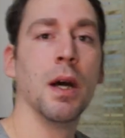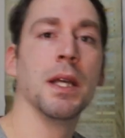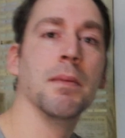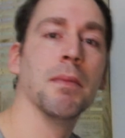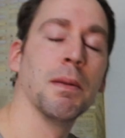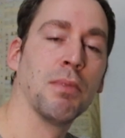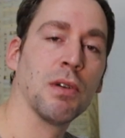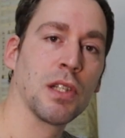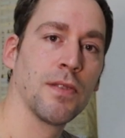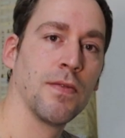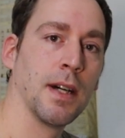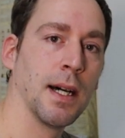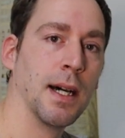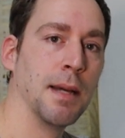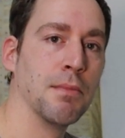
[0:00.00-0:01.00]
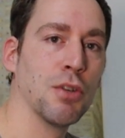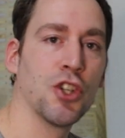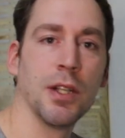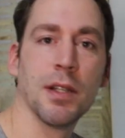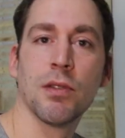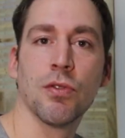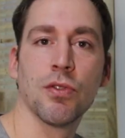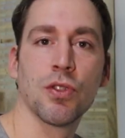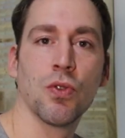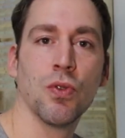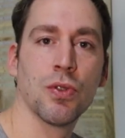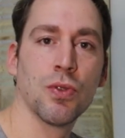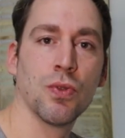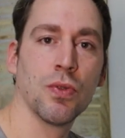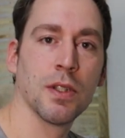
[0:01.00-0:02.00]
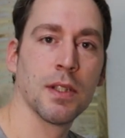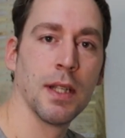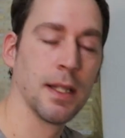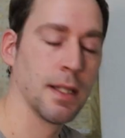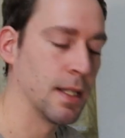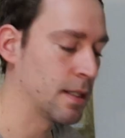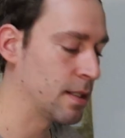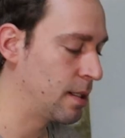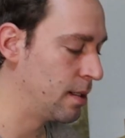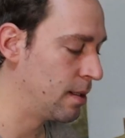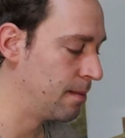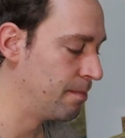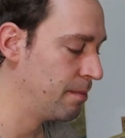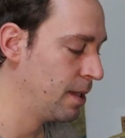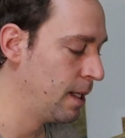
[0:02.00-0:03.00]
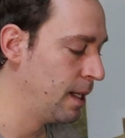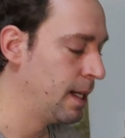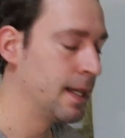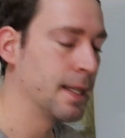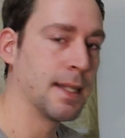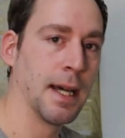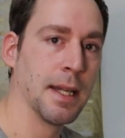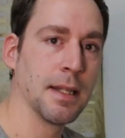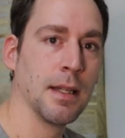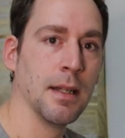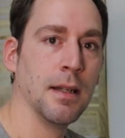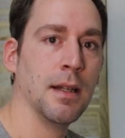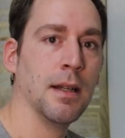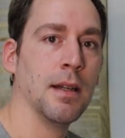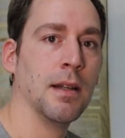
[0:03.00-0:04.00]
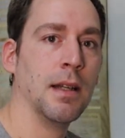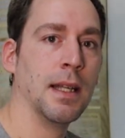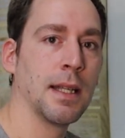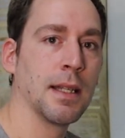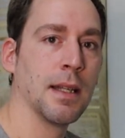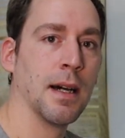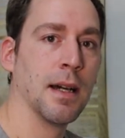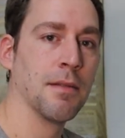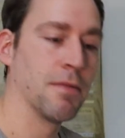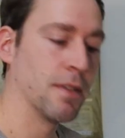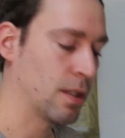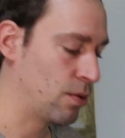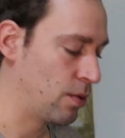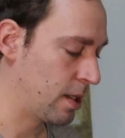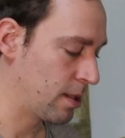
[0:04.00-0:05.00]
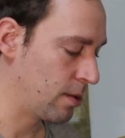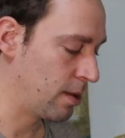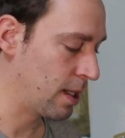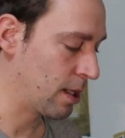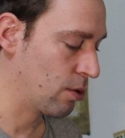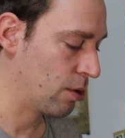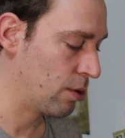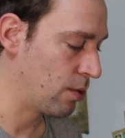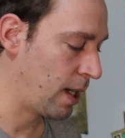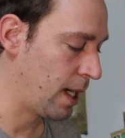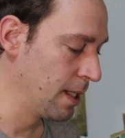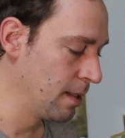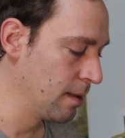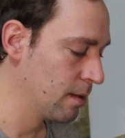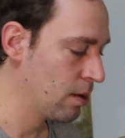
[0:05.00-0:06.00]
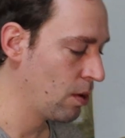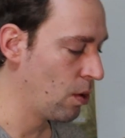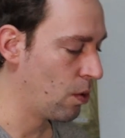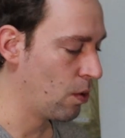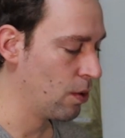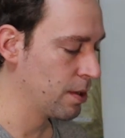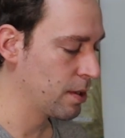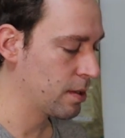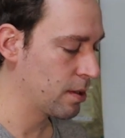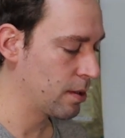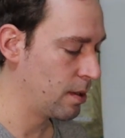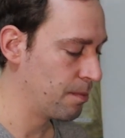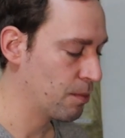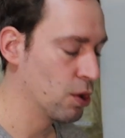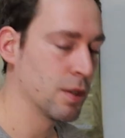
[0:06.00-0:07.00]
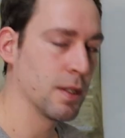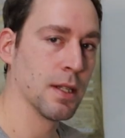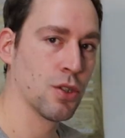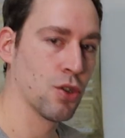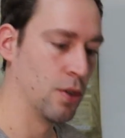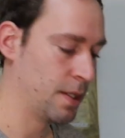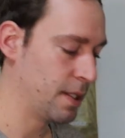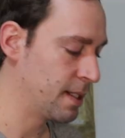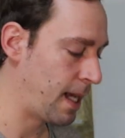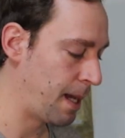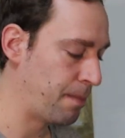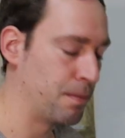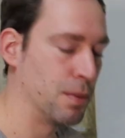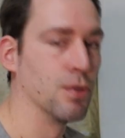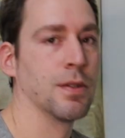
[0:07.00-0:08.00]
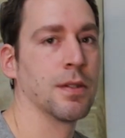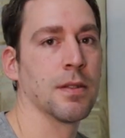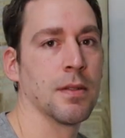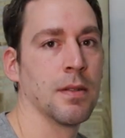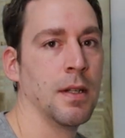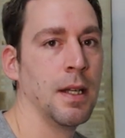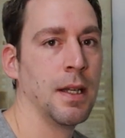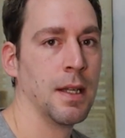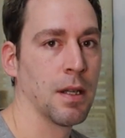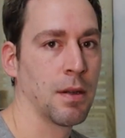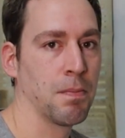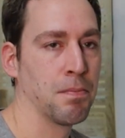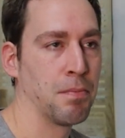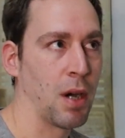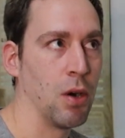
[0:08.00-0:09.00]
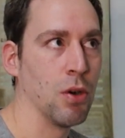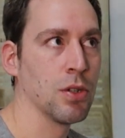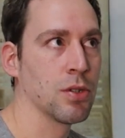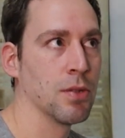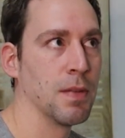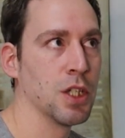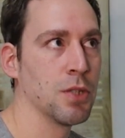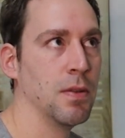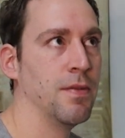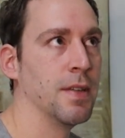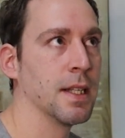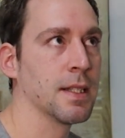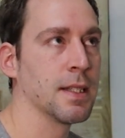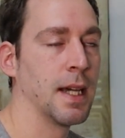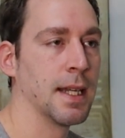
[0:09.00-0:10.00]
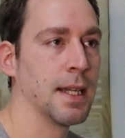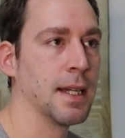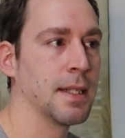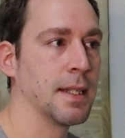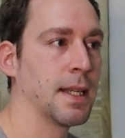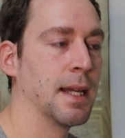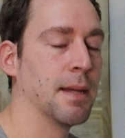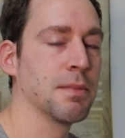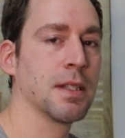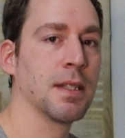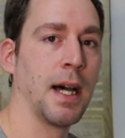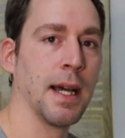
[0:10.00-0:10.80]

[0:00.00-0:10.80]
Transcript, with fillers: E-Mail-Postfach einen Bestätigungscode zugesendet. Ähm, dann legt ihr einfach dort euer Konto an und ähm, könnt dann schon diese App benutzen. Ihr braucht zum Beispiel, wenn jetzt einer die Camps